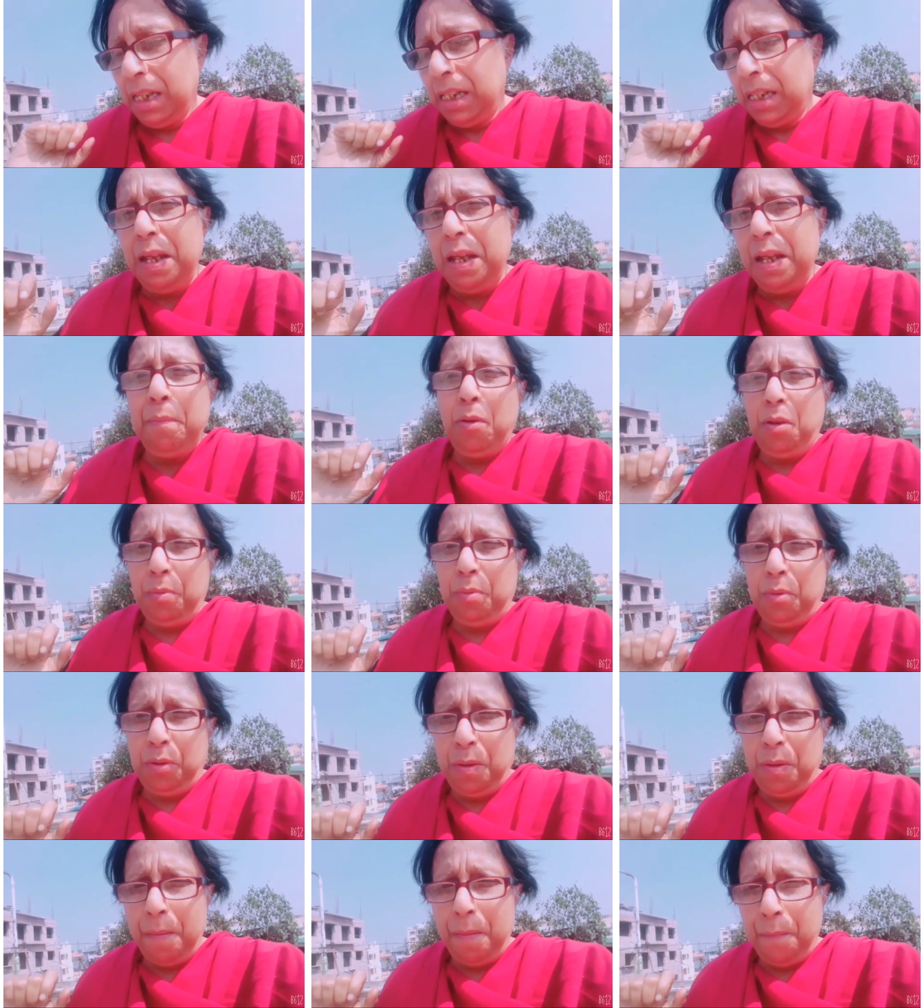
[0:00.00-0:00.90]
কি
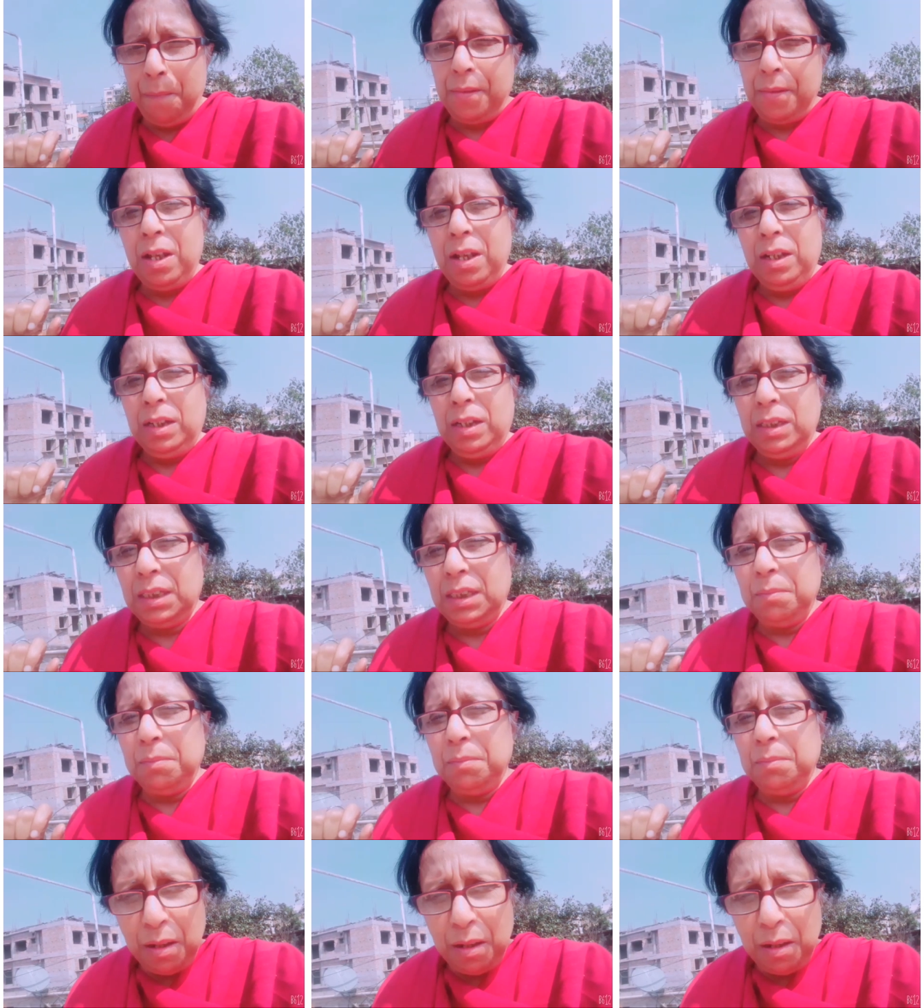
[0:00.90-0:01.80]
বলবো
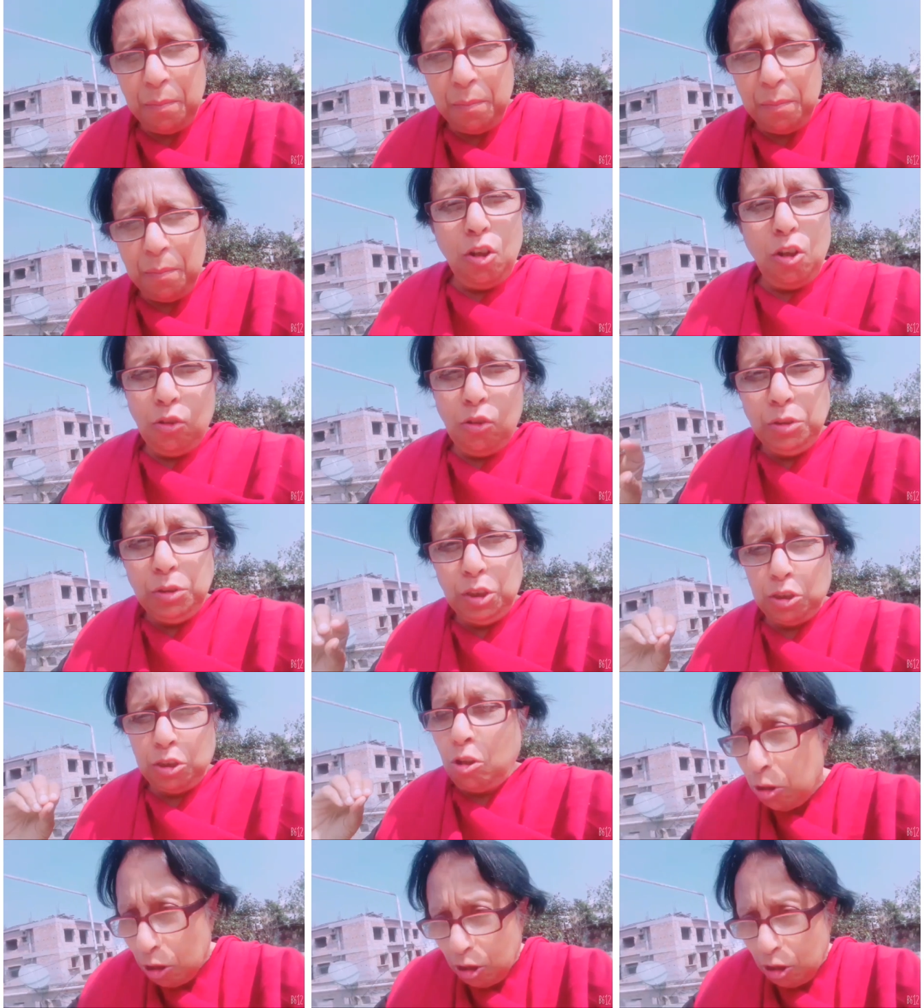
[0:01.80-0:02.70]
স্মার্ট বললেও খুব
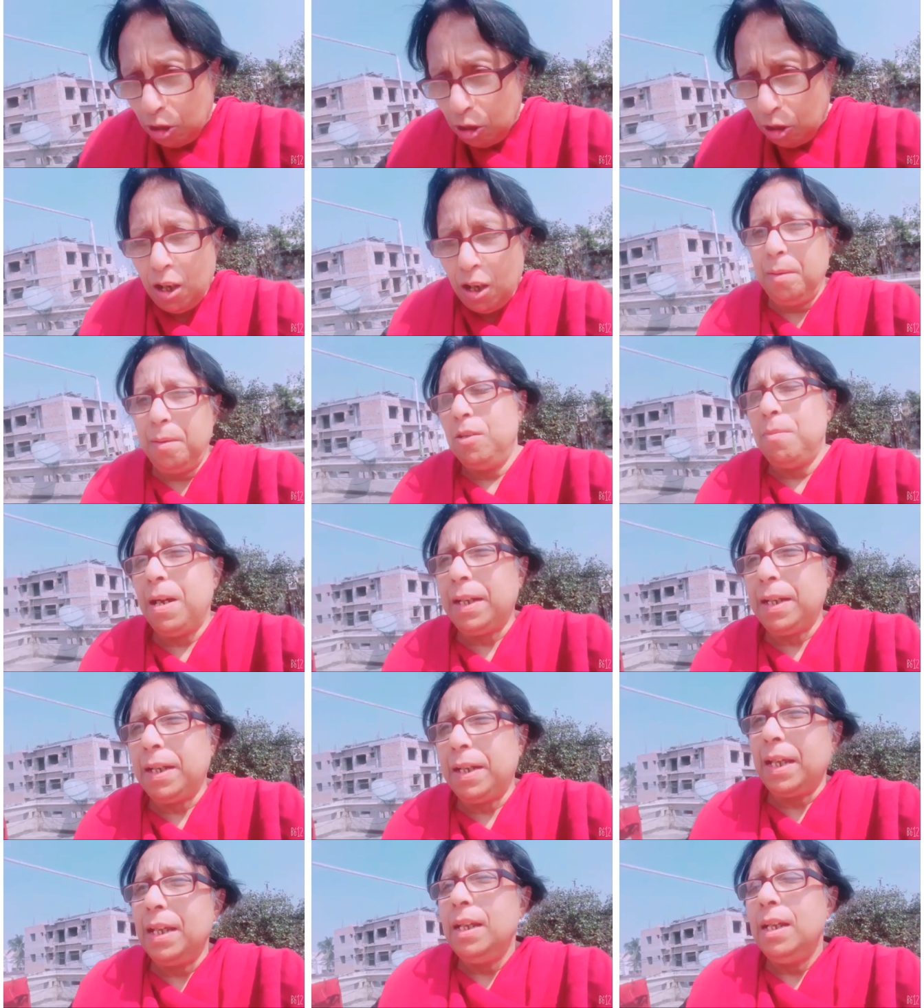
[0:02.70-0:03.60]
ছোট করা হবে
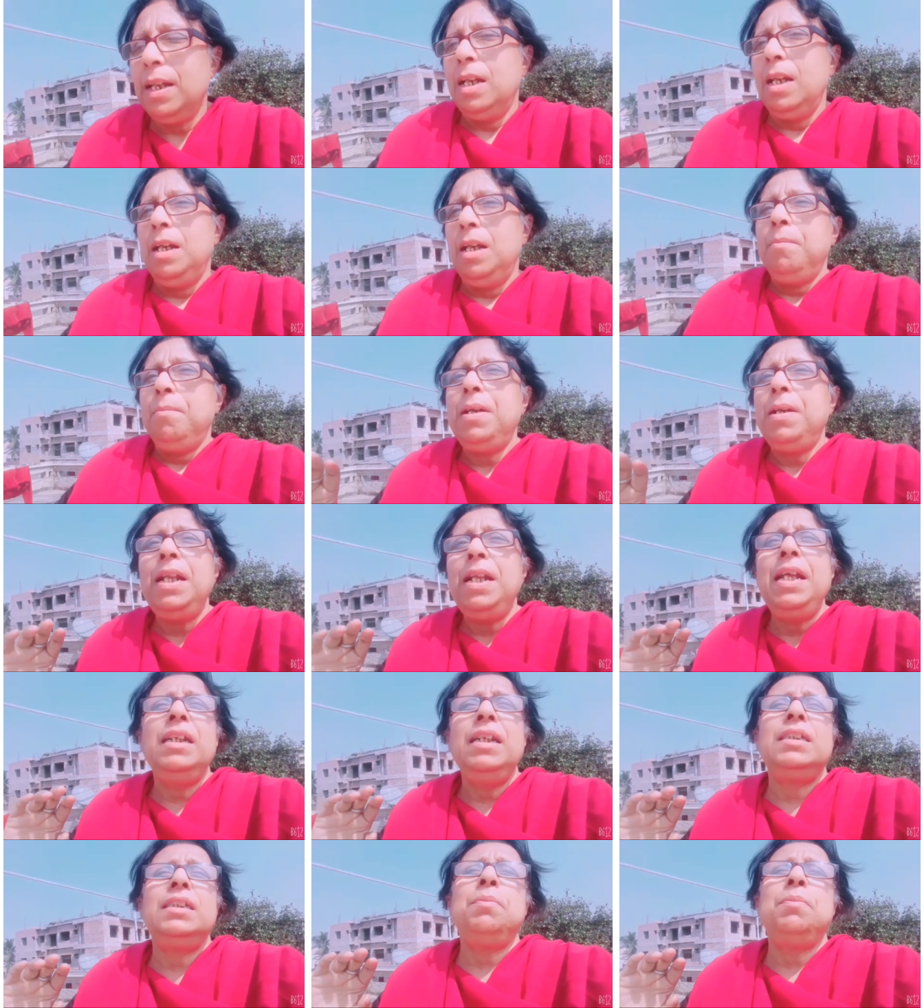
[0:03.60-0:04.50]
তোমাকে মানে
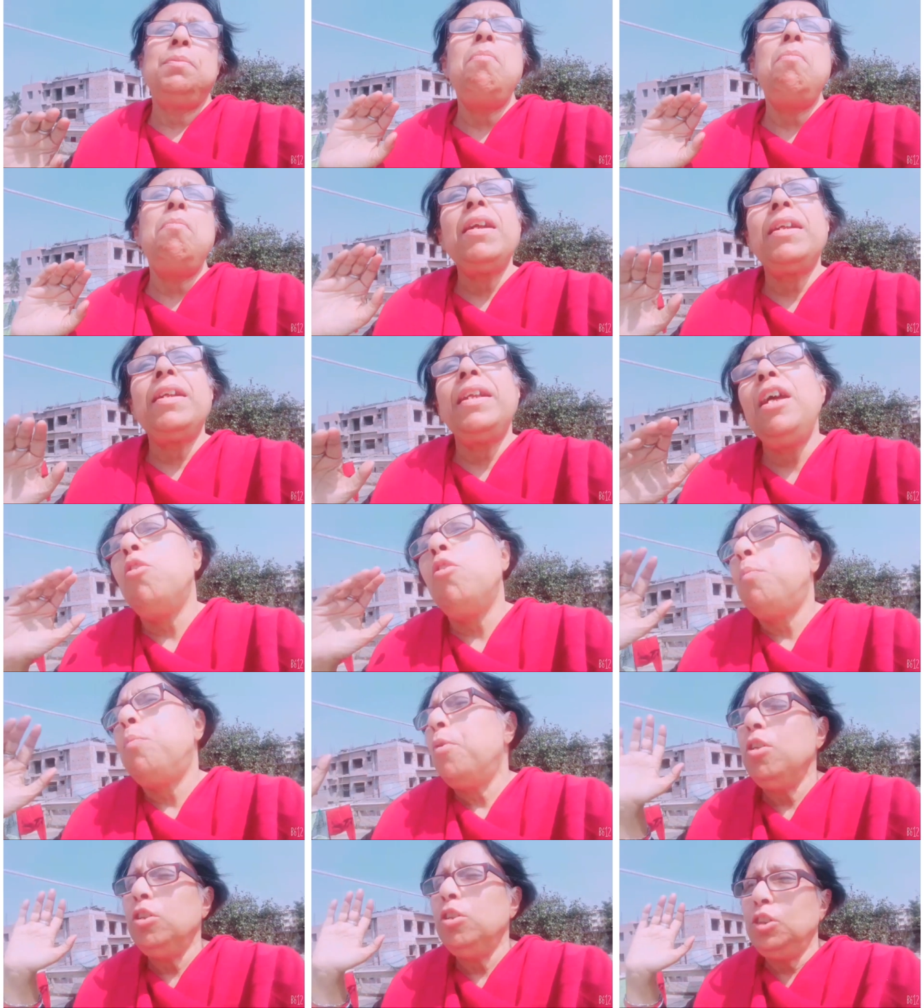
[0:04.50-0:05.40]
স্মার্টের
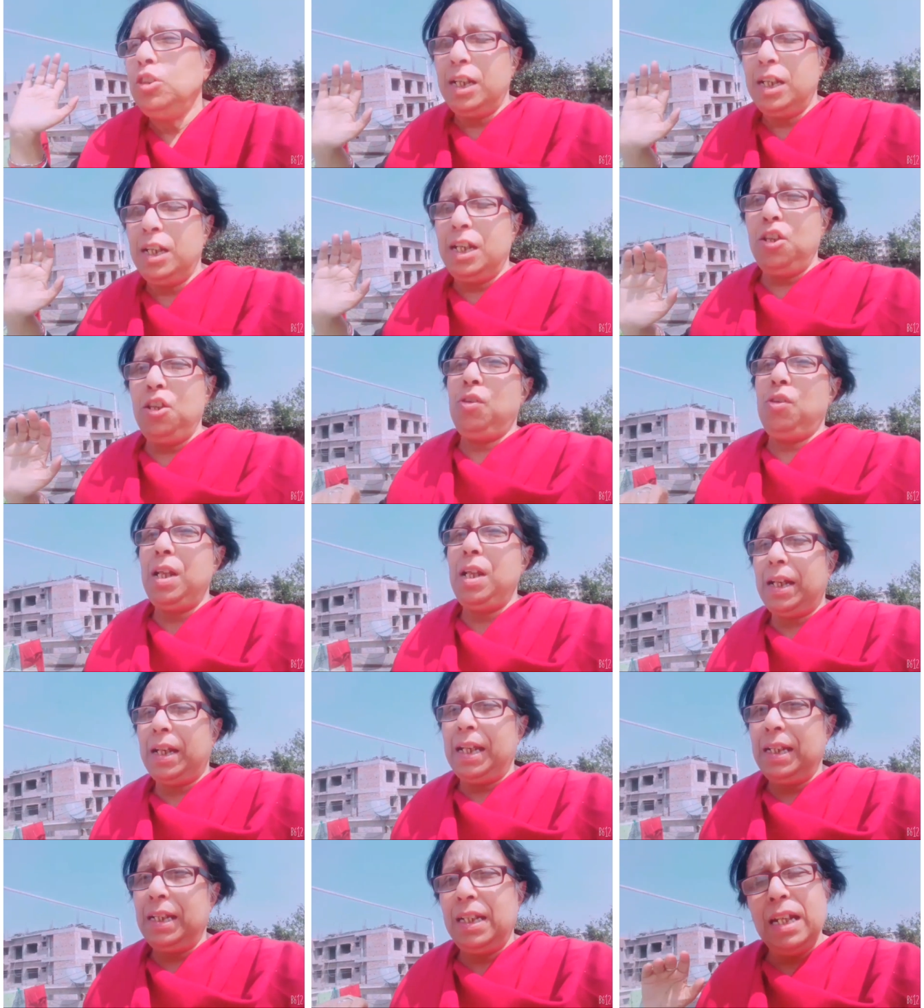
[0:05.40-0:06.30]
ওপরেও যদি কিছু
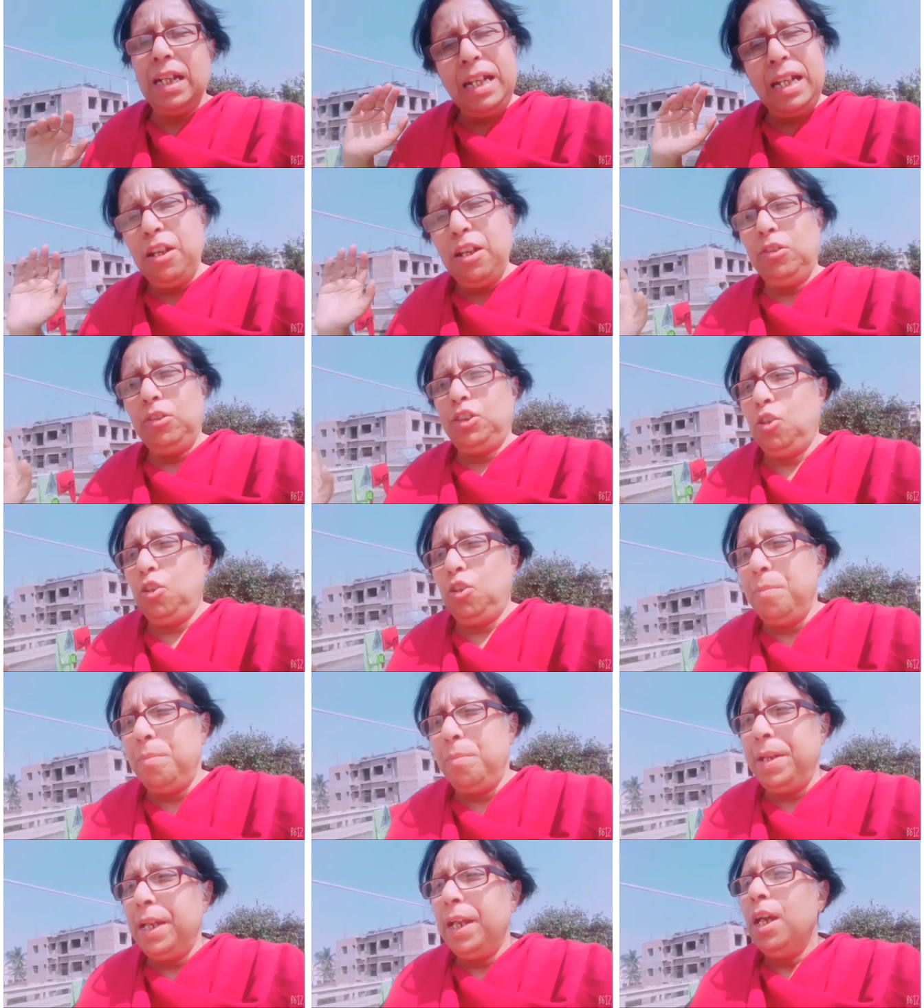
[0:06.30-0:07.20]
থাকে সেটাই হচ্ছে
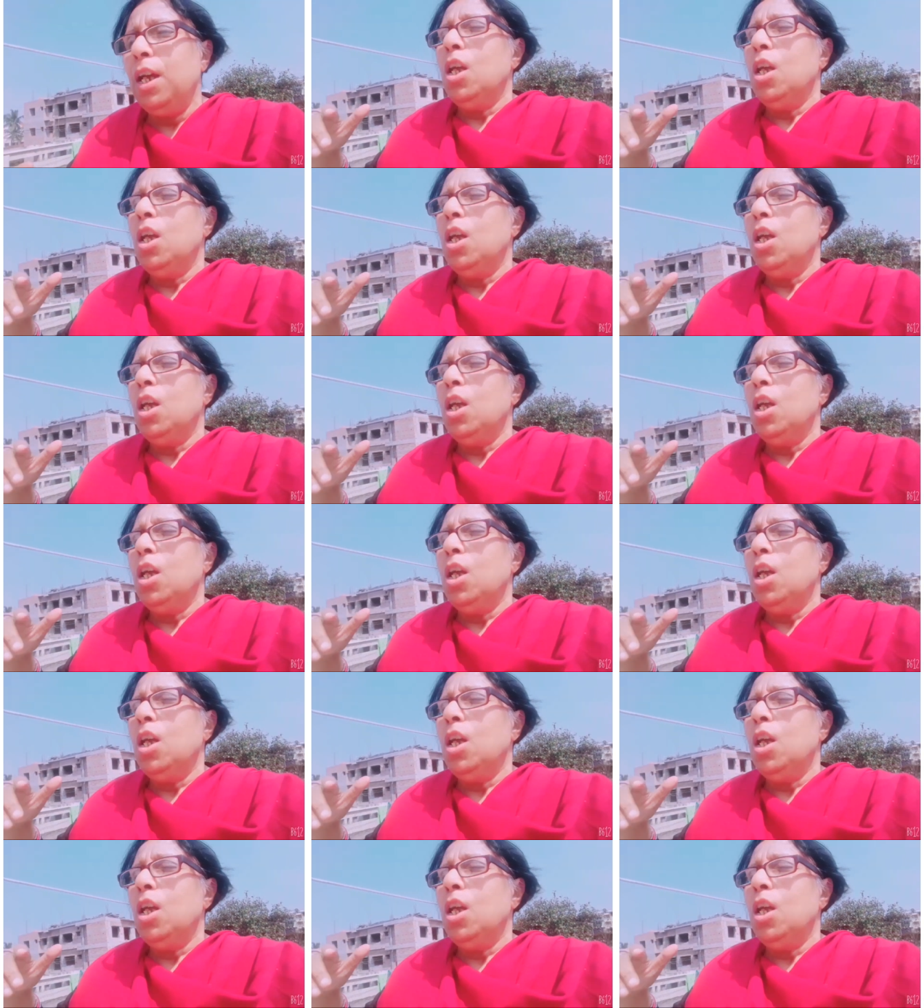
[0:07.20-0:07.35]
তুমি